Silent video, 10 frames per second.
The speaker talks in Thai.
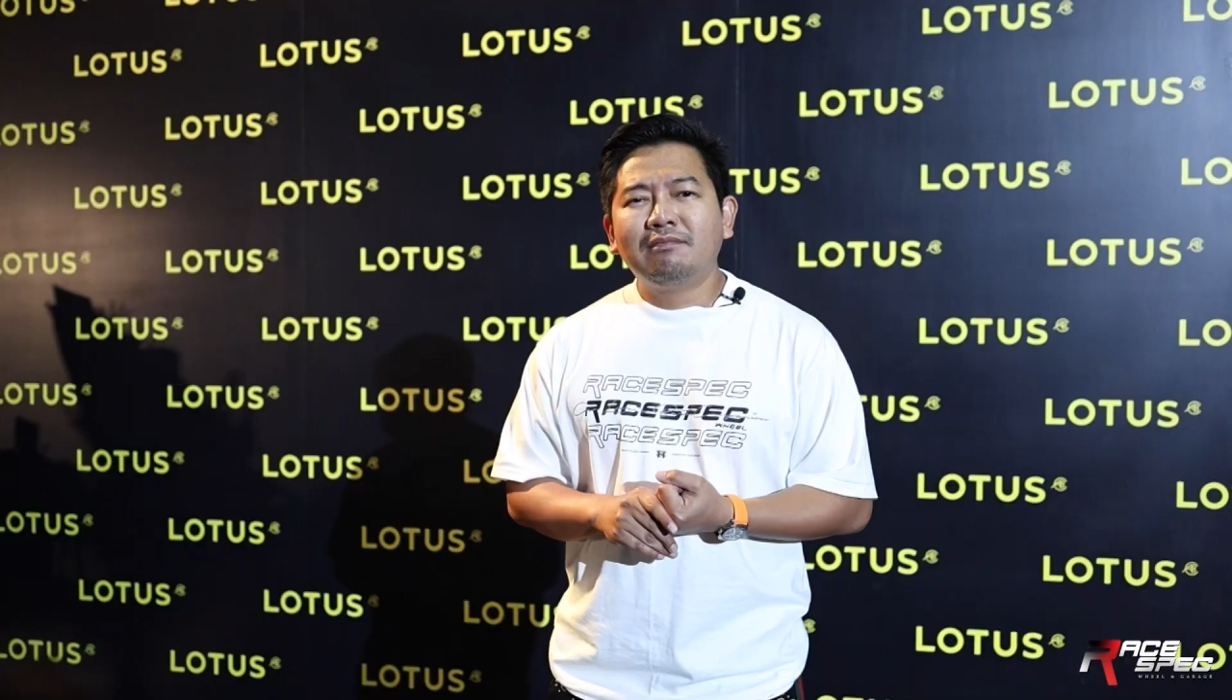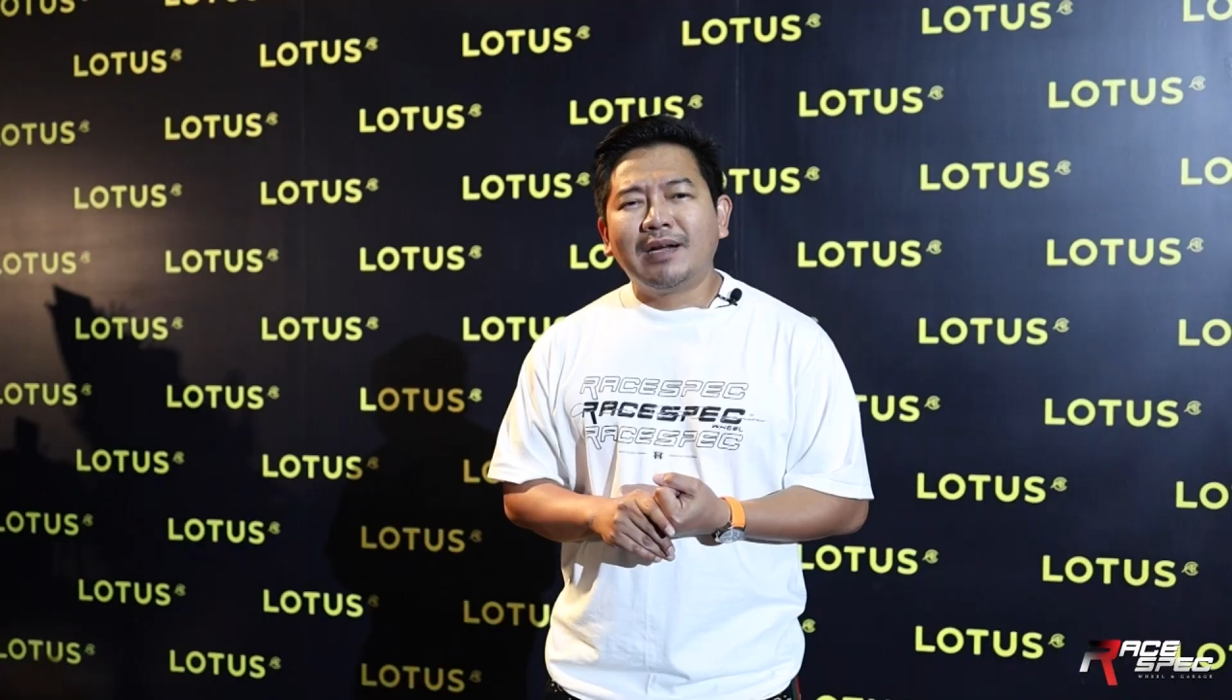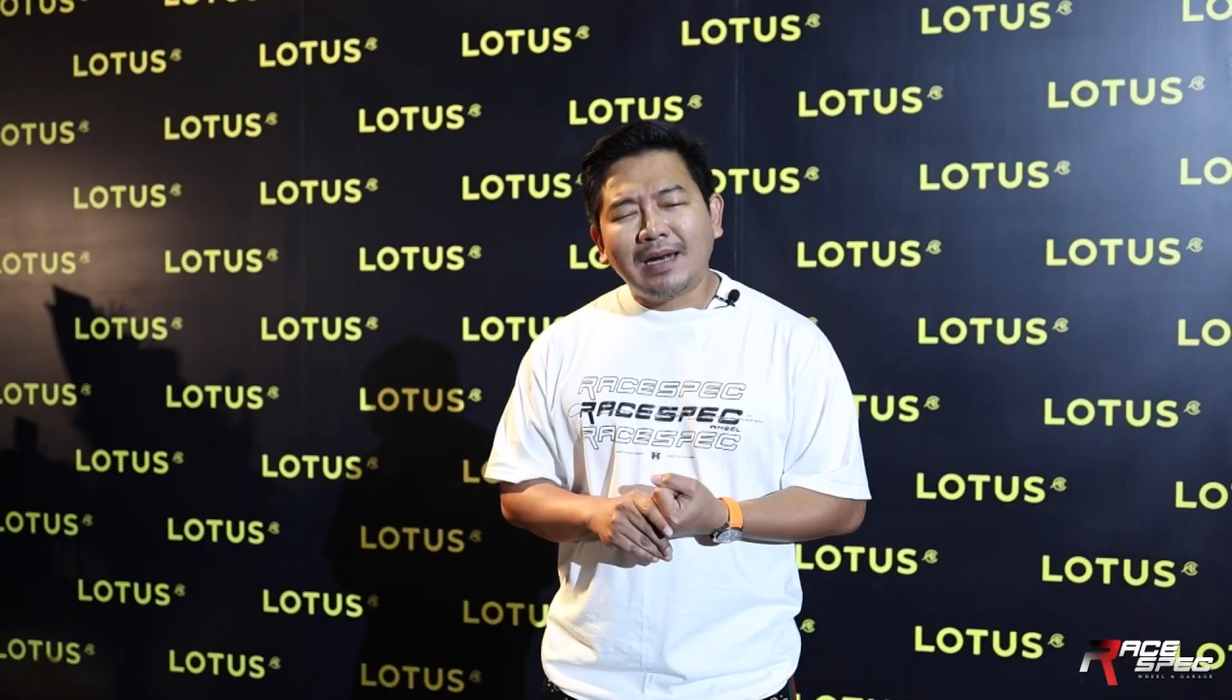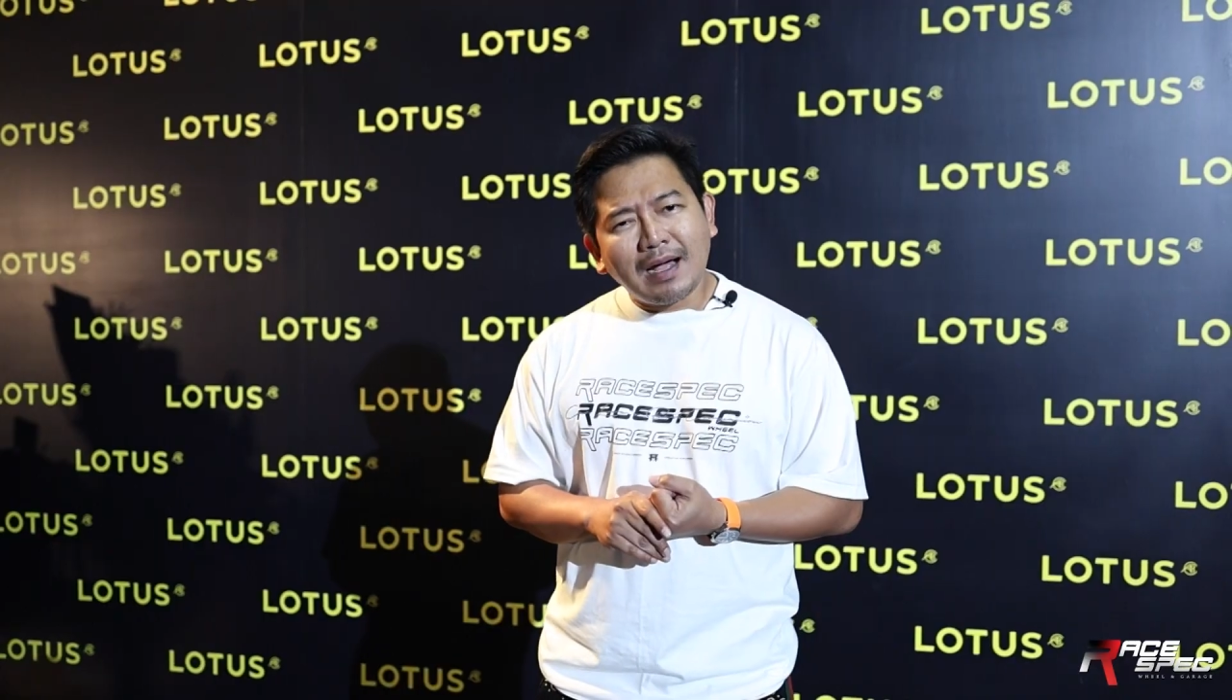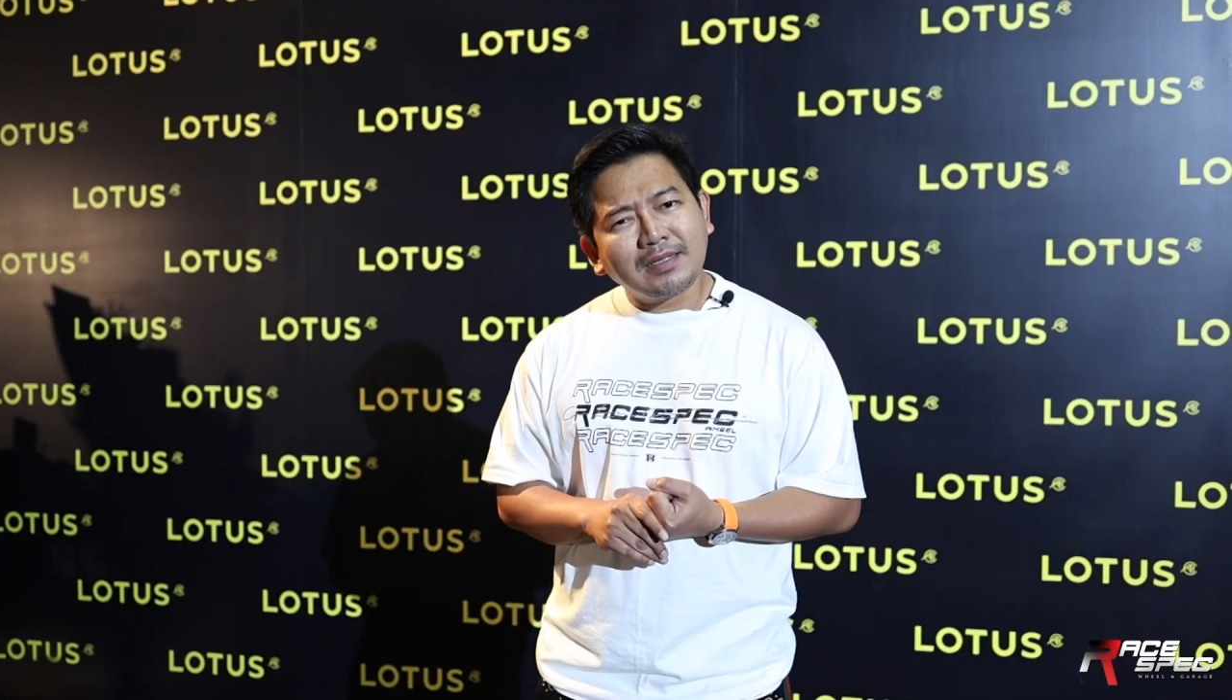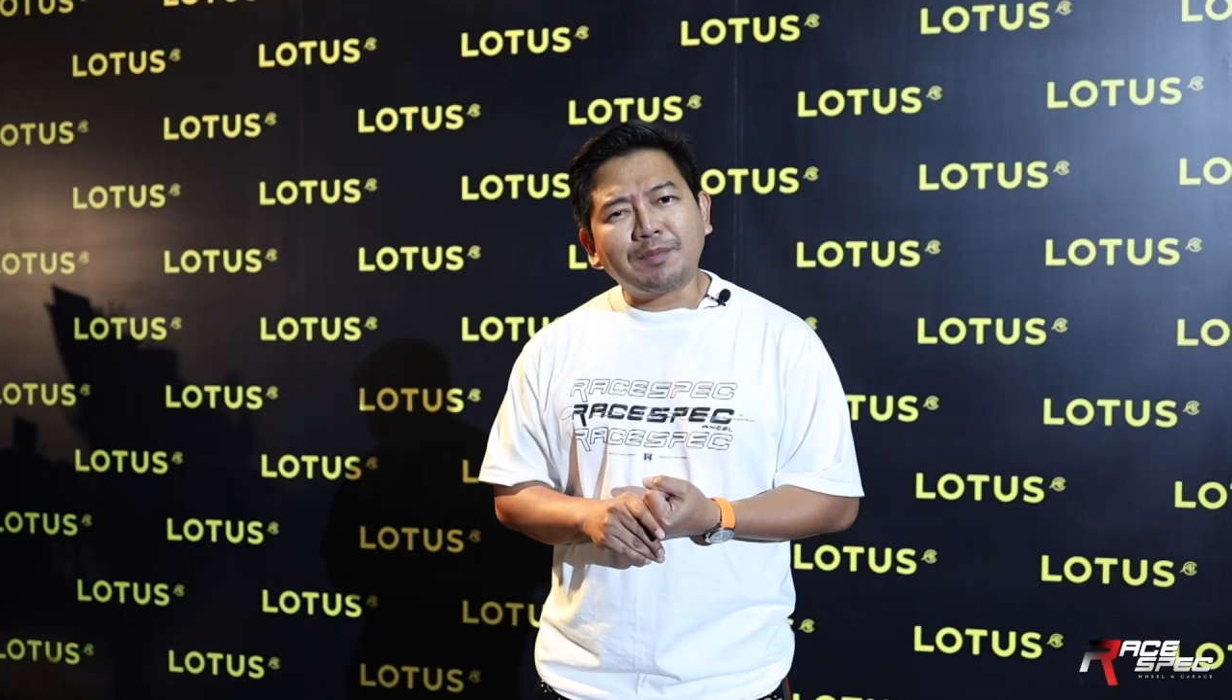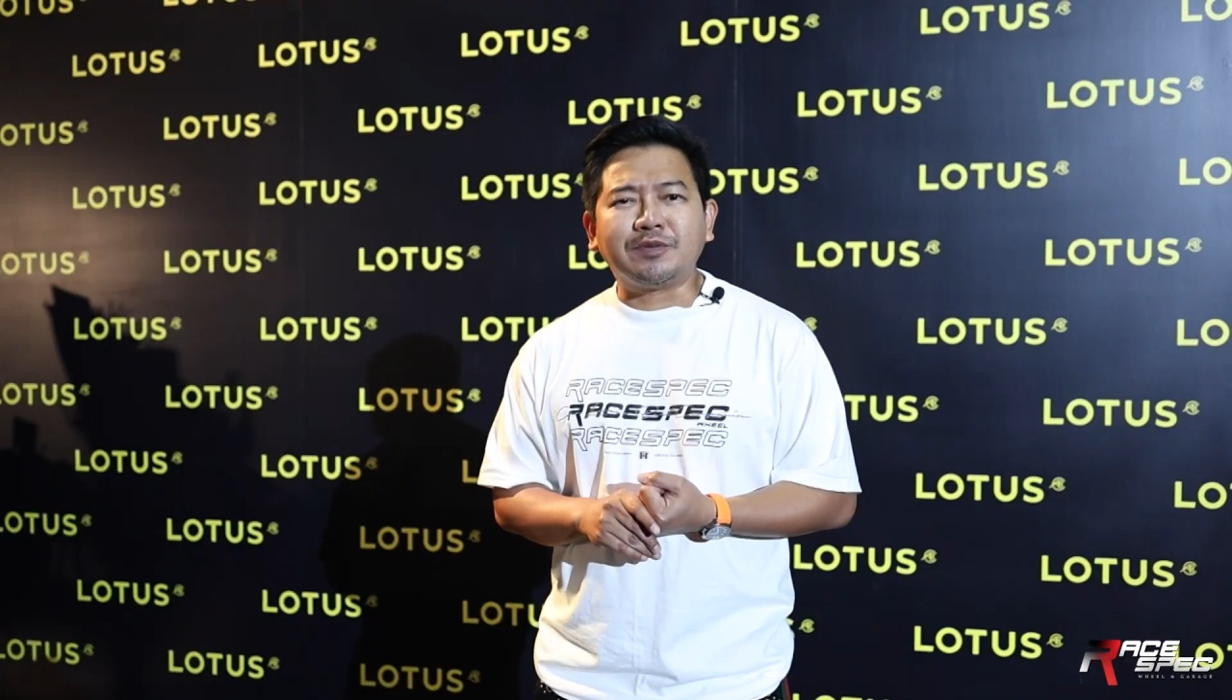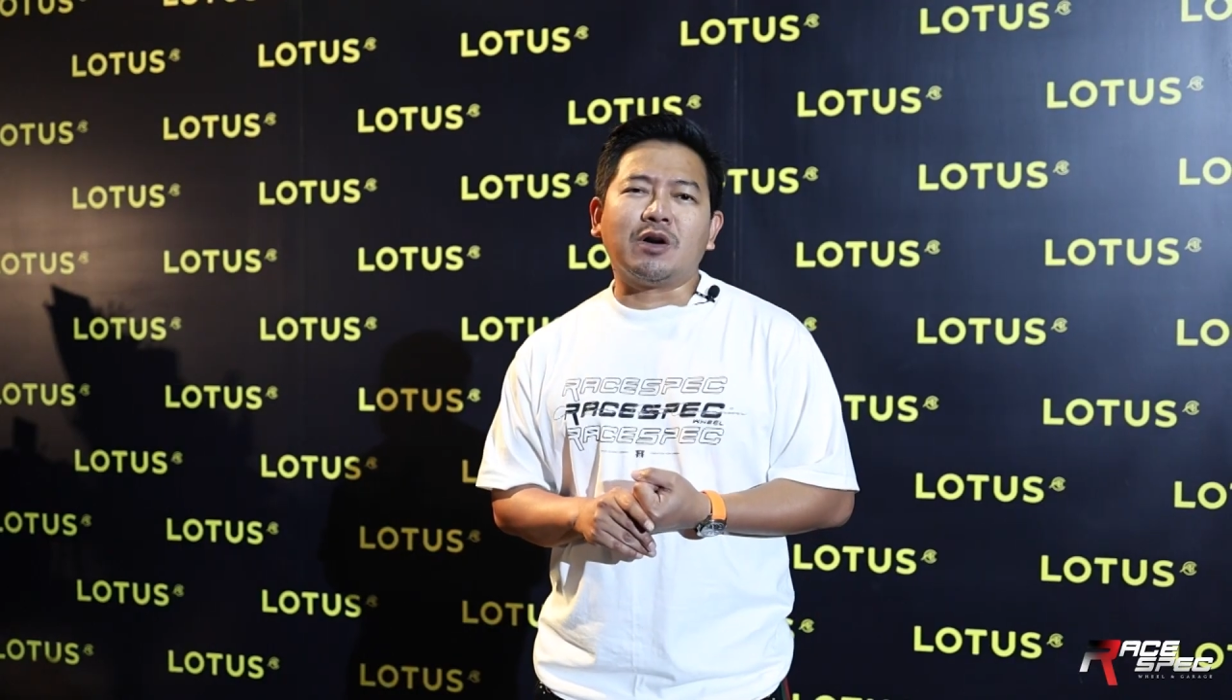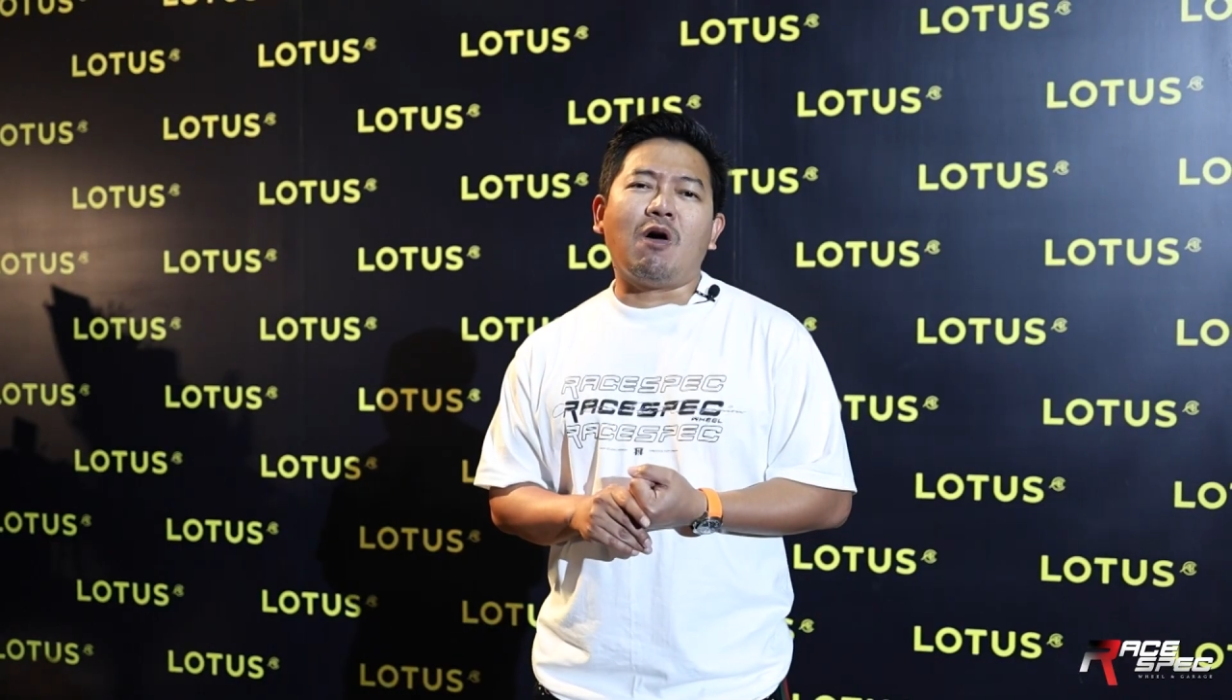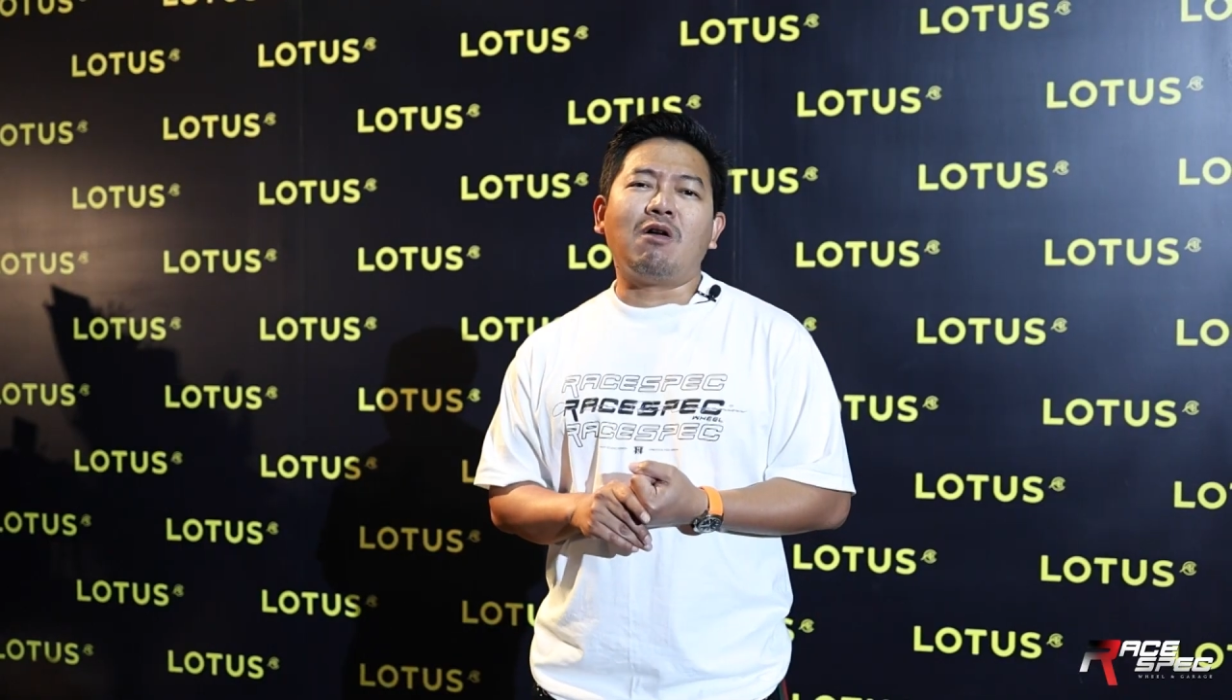มันน่าจับ
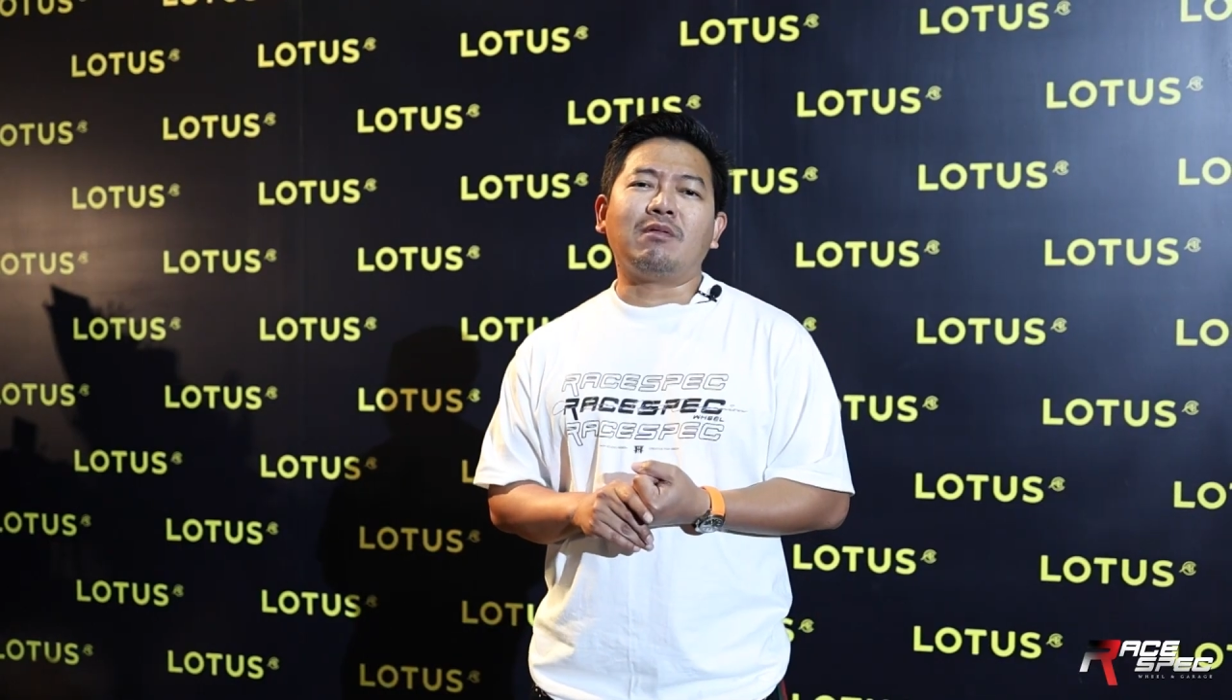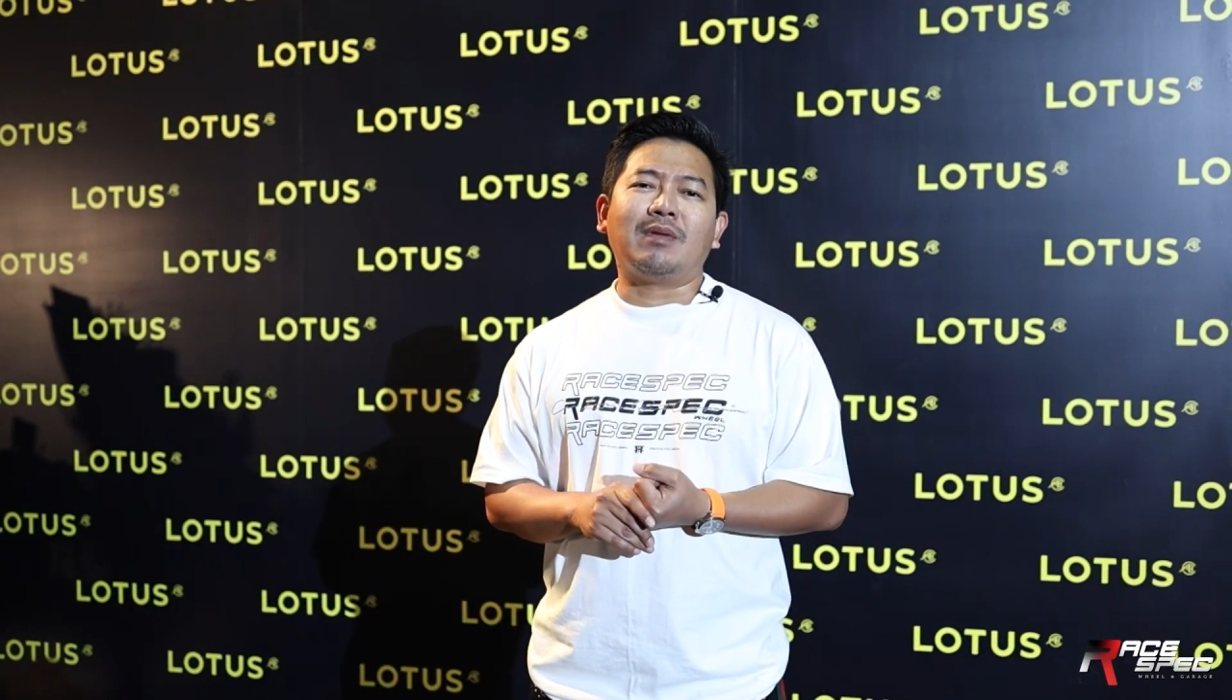จอง